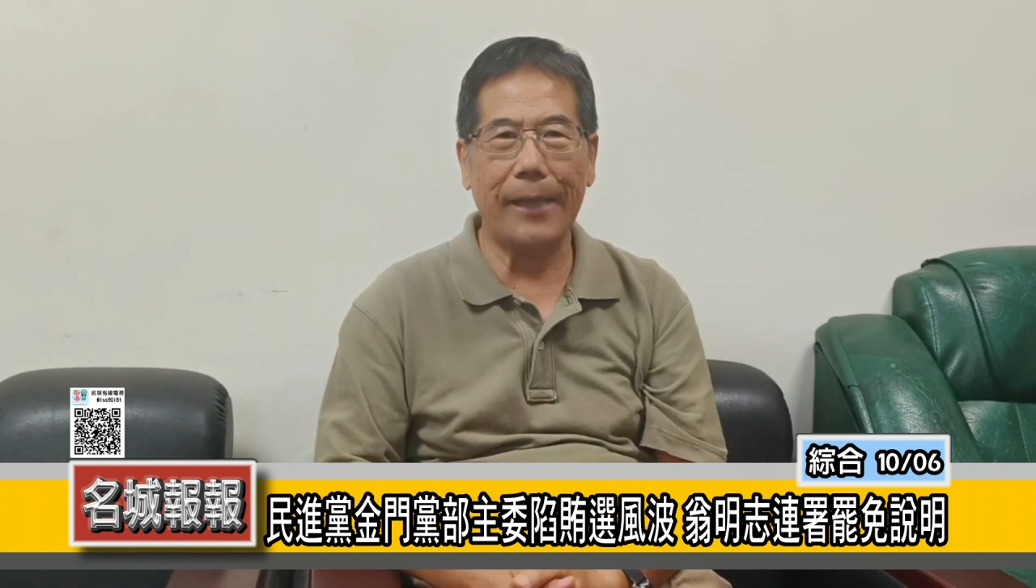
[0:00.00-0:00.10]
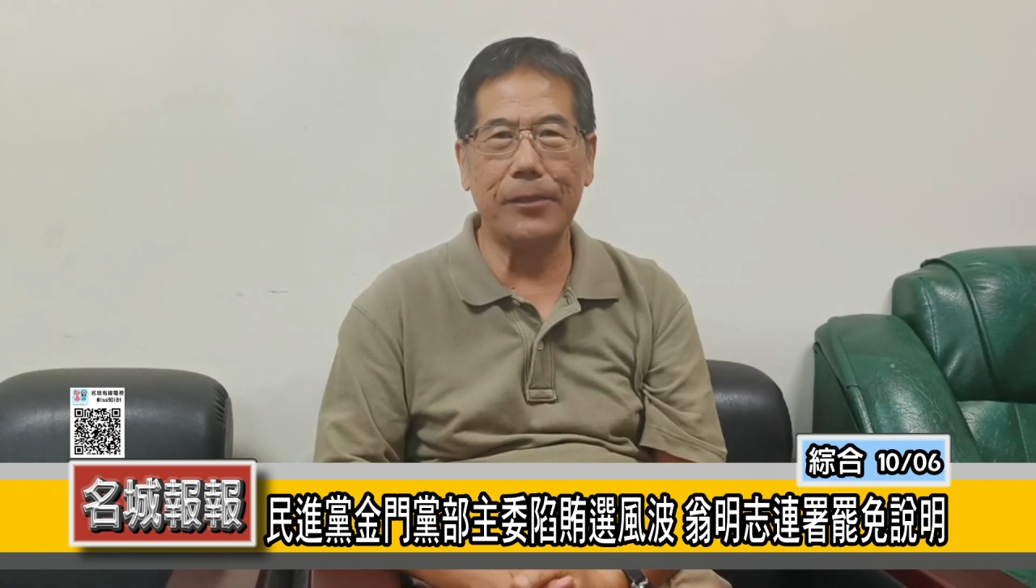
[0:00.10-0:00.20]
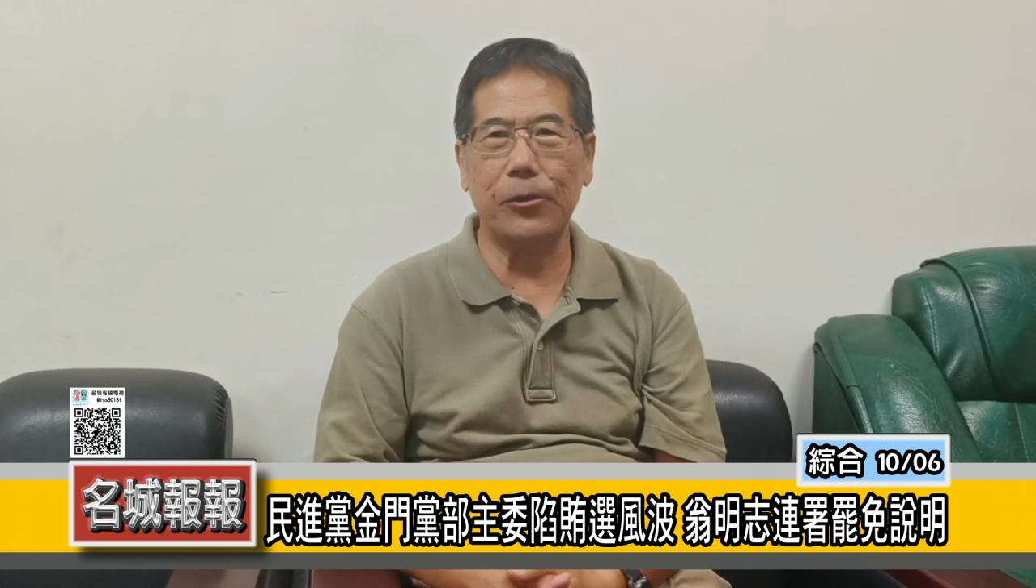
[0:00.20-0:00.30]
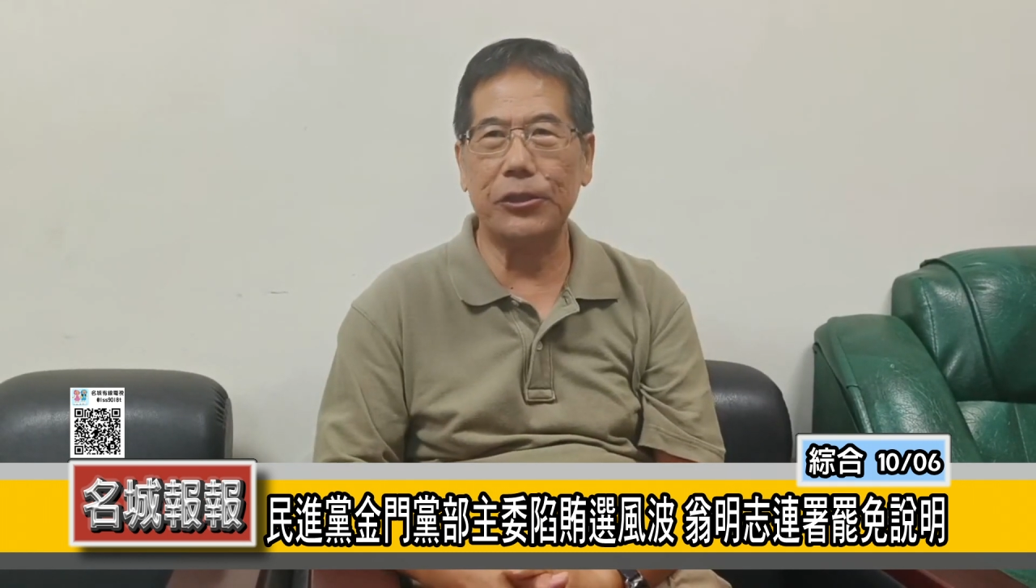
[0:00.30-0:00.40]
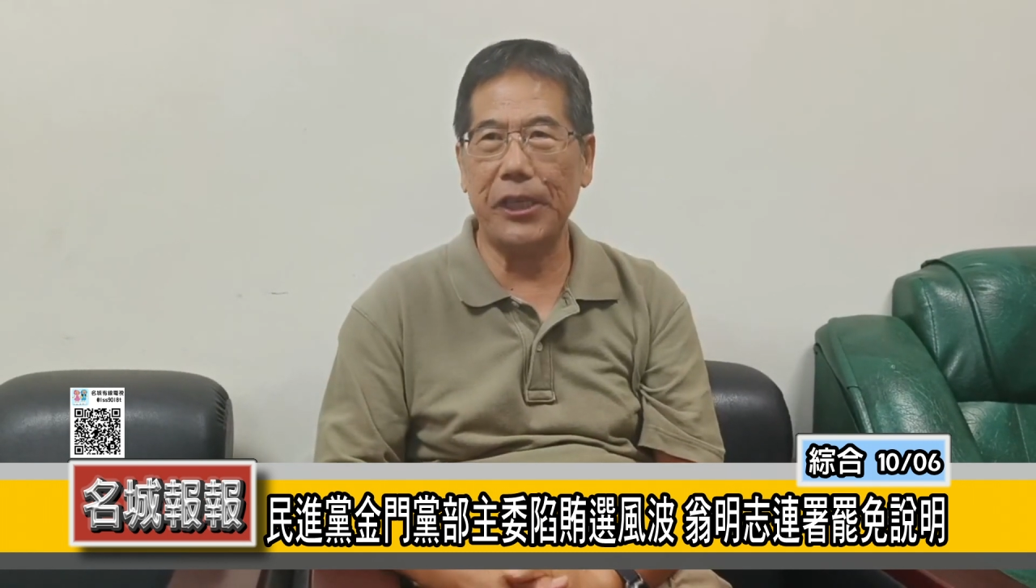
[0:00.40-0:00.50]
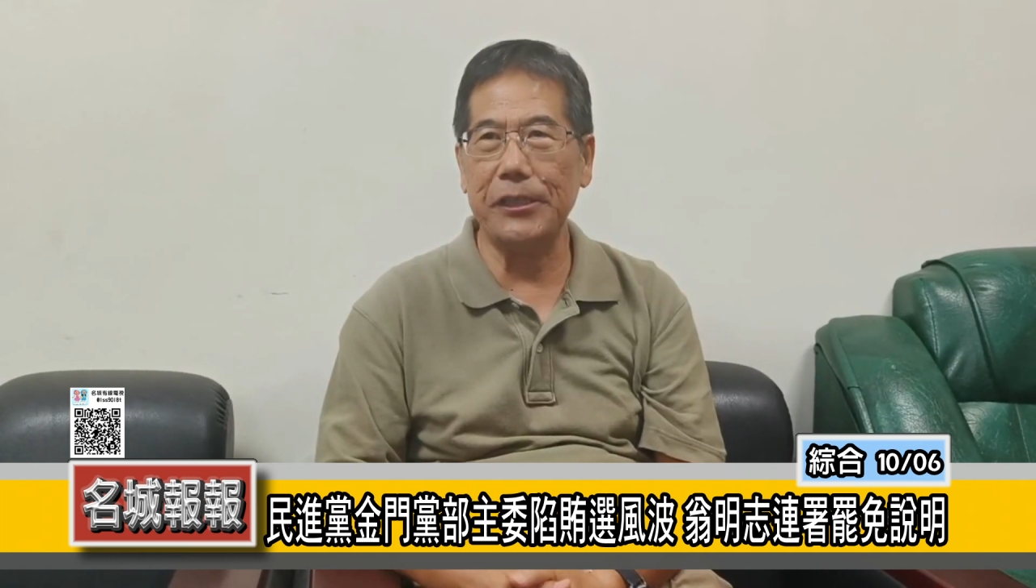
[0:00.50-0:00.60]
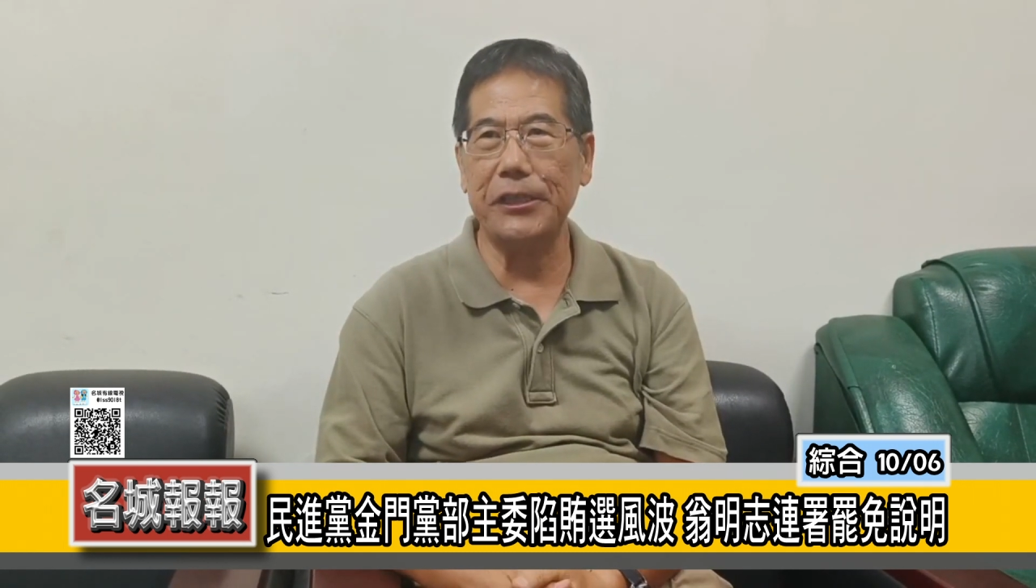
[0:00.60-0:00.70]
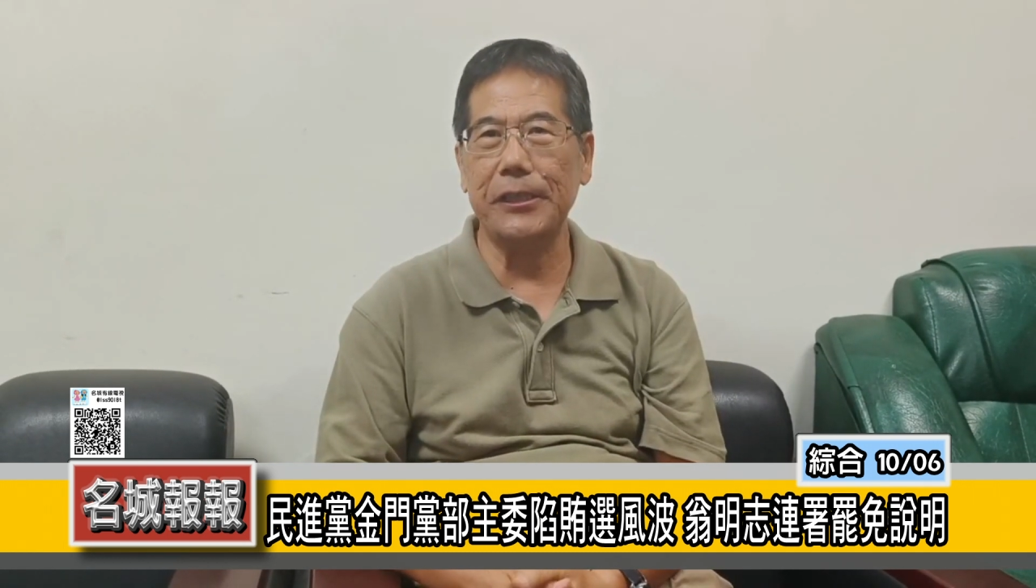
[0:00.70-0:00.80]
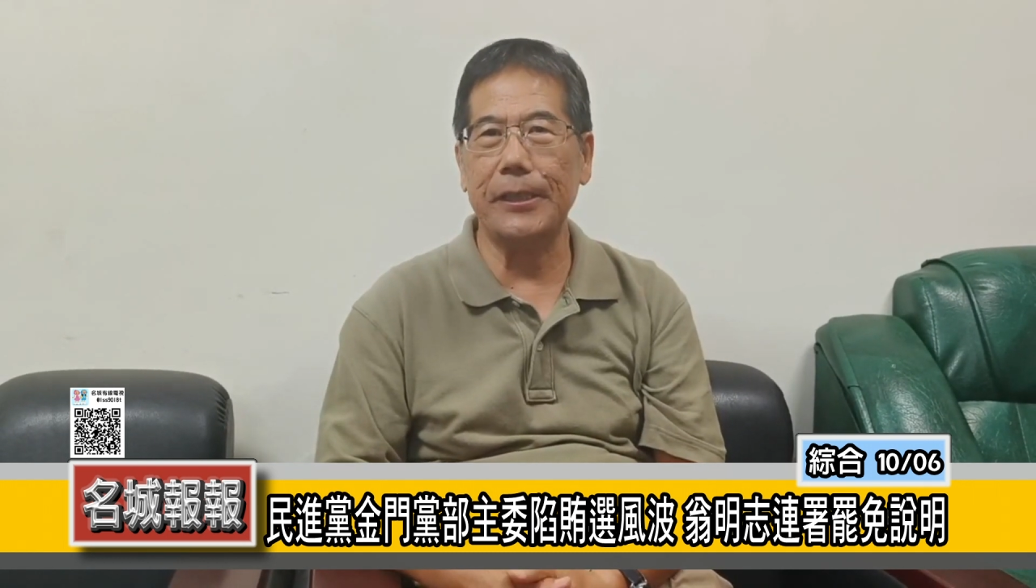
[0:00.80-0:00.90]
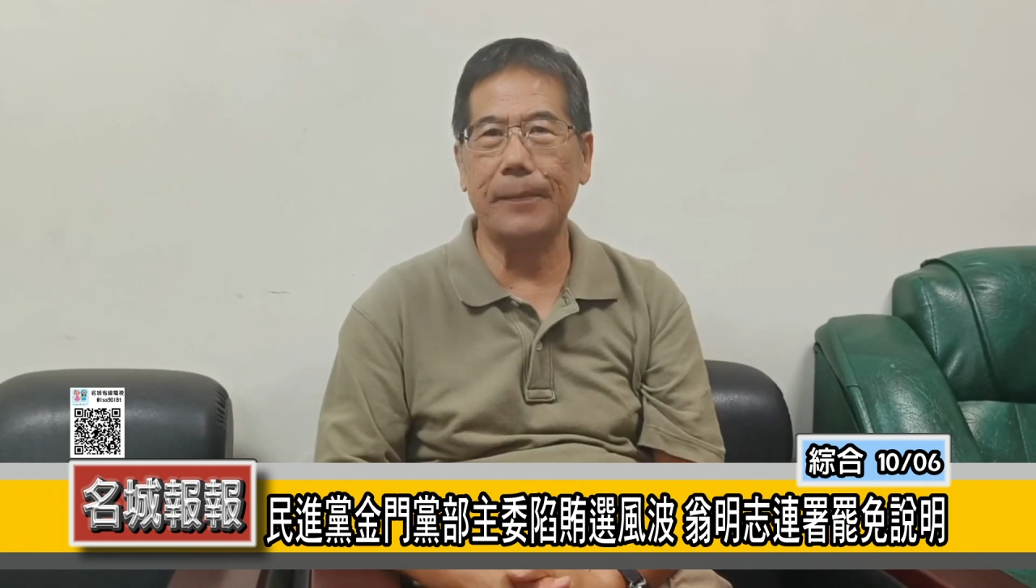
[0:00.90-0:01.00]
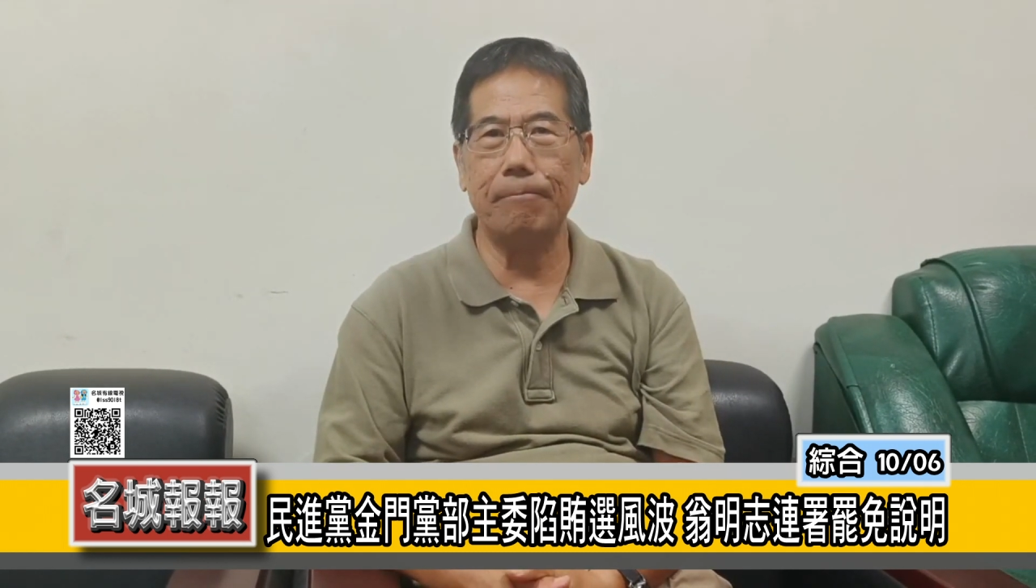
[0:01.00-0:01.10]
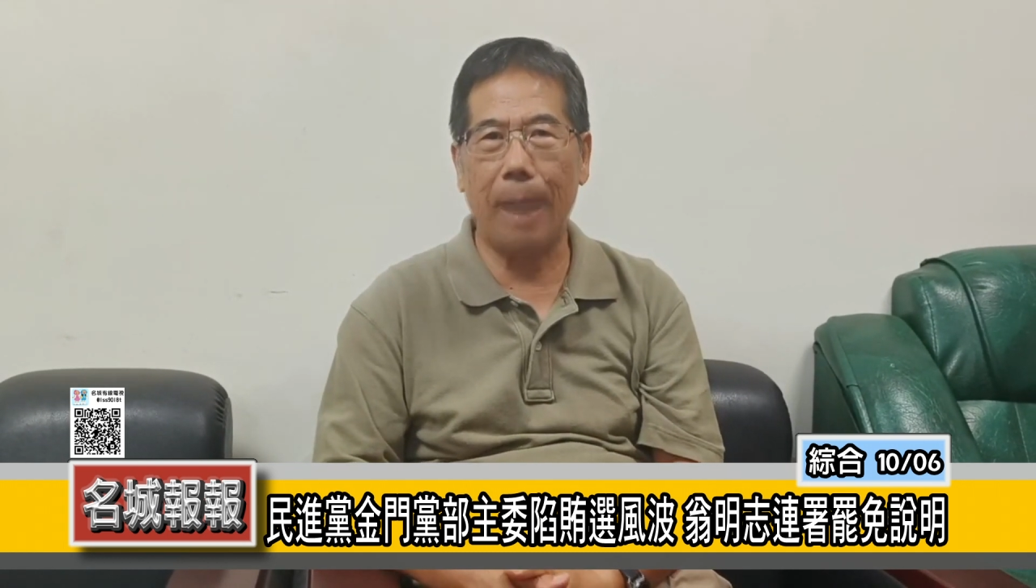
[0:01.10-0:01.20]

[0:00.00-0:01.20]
员有选举跟